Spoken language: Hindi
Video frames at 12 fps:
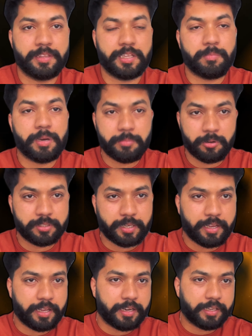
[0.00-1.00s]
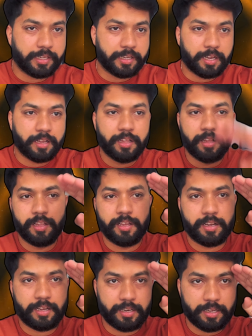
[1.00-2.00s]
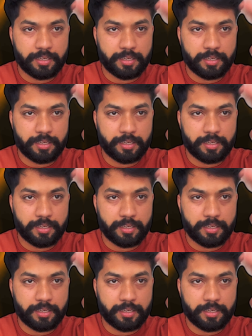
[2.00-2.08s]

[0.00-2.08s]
अपना बहुत सारा ख्याल रखिएगा अल्लाह